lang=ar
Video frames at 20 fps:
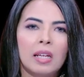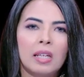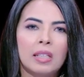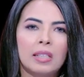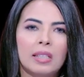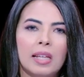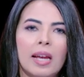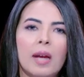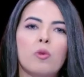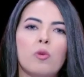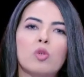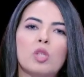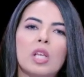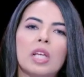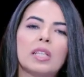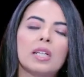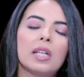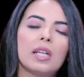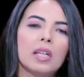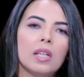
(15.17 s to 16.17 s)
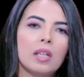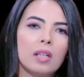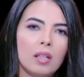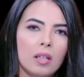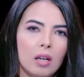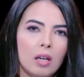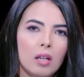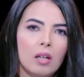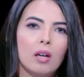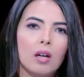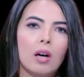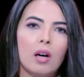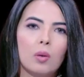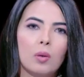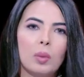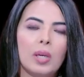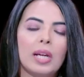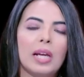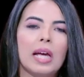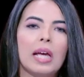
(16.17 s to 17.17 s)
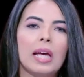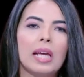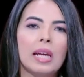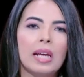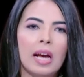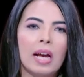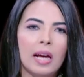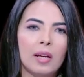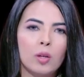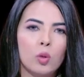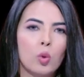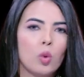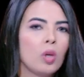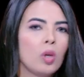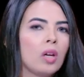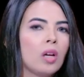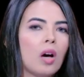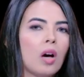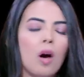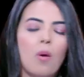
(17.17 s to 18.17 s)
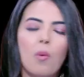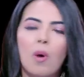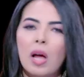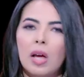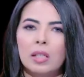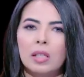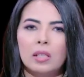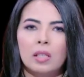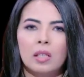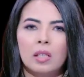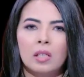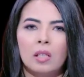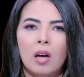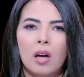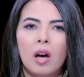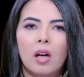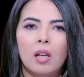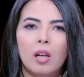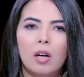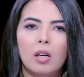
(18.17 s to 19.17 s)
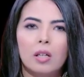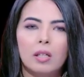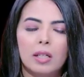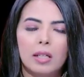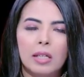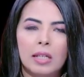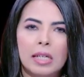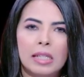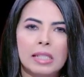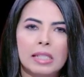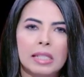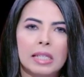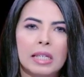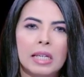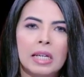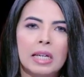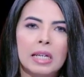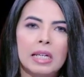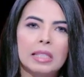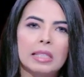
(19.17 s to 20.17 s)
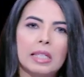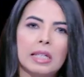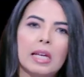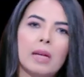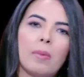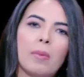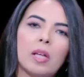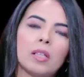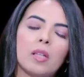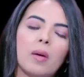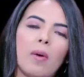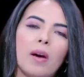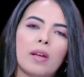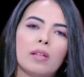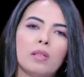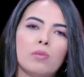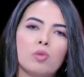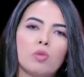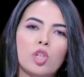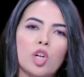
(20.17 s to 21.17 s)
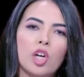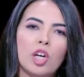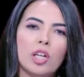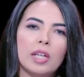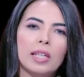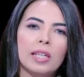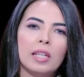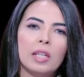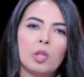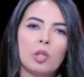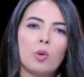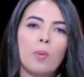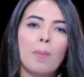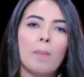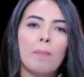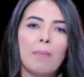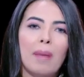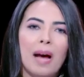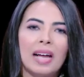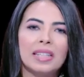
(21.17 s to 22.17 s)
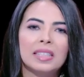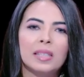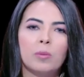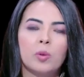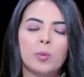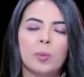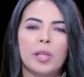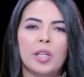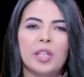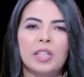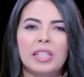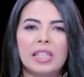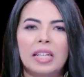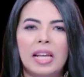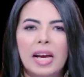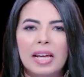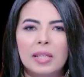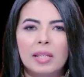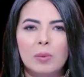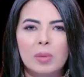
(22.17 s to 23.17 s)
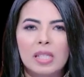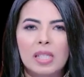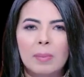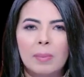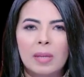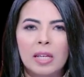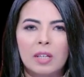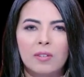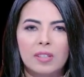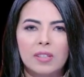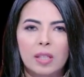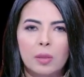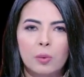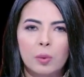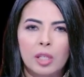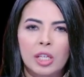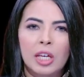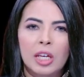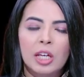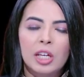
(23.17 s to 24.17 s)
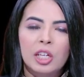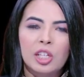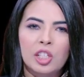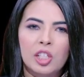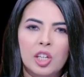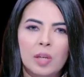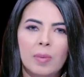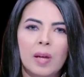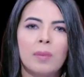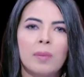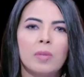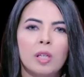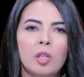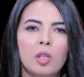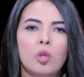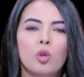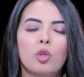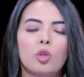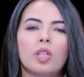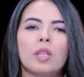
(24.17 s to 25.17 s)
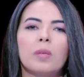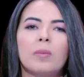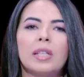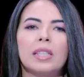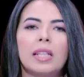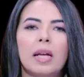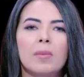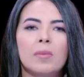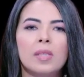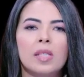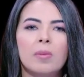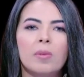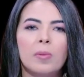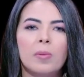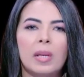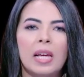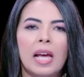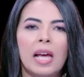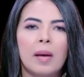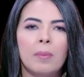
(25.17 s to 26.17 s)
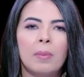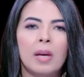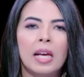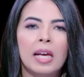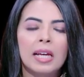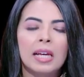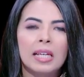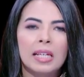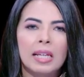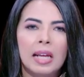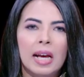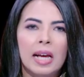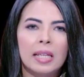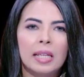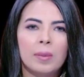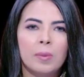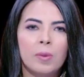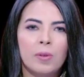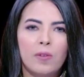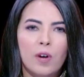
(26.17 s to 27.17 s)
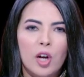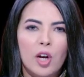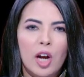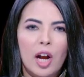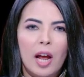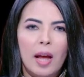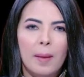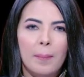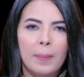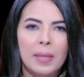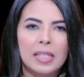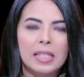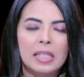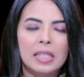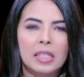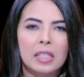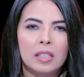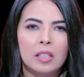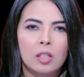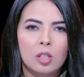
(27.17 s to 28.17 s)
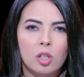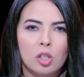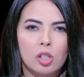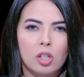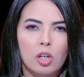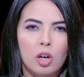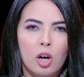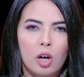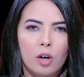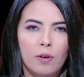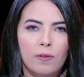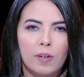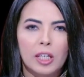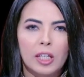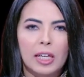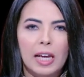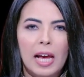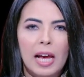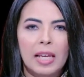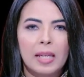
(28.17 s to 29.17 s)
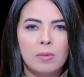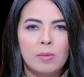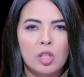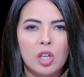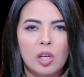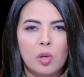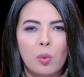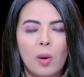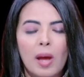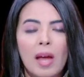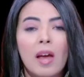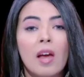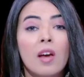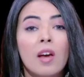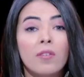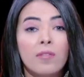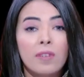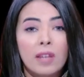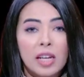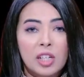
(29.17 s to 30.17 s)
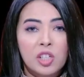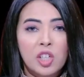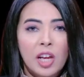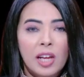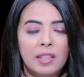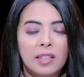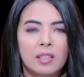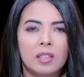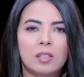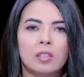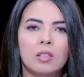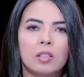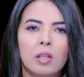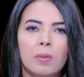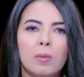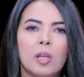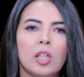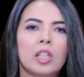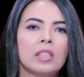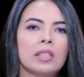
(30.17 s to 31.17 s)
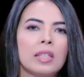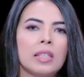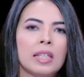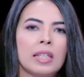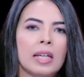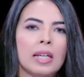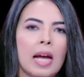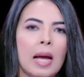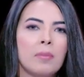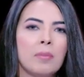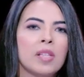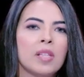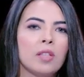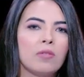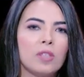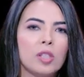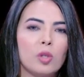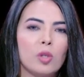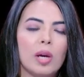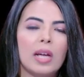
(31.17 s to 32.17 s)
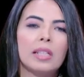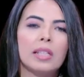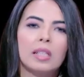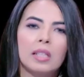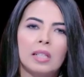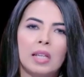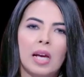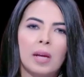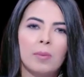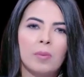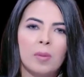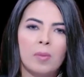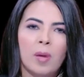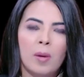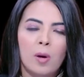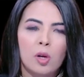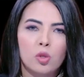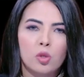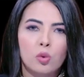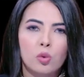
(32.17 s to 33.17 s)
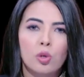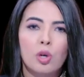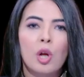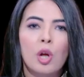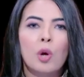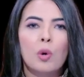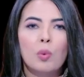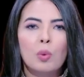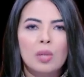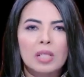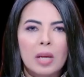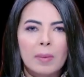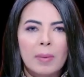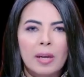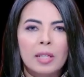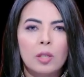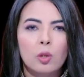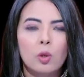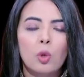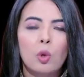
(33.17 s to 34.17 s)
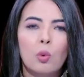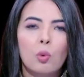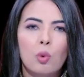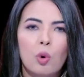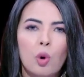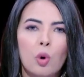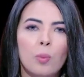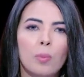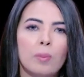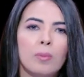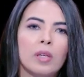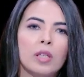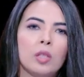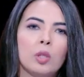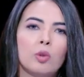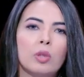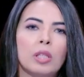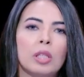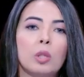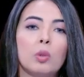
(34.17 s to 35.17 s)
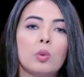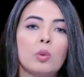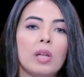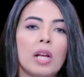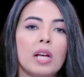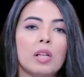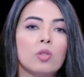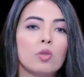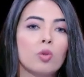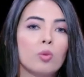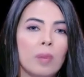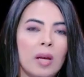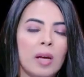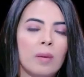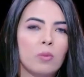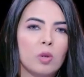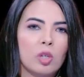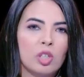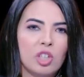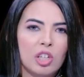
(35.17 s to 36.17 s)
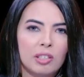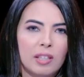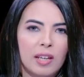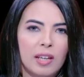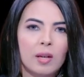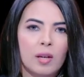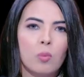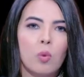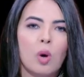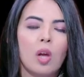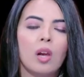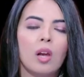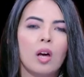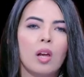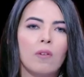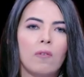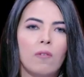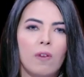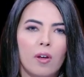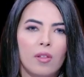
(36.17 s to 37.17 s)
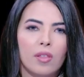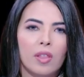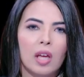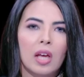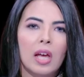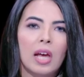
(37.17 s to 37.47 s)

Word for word: التجاوزات غير اللائقه والخارجه عن كل قواعد الاخلاق التي ارتكبها طبعا المشار اليهم بعد مباراه الاهلي والزمالك في دوري الشباب اللي اقيمت امس بملاعب الاهلي بفرع مدينه نصر ارفق الاهلي بشكواه فلاشات تضمنت آه، خمسة فيديوهات للاعب إمام عاشور وزمايله وهم يكيلون السباب والشتائم والألفاظ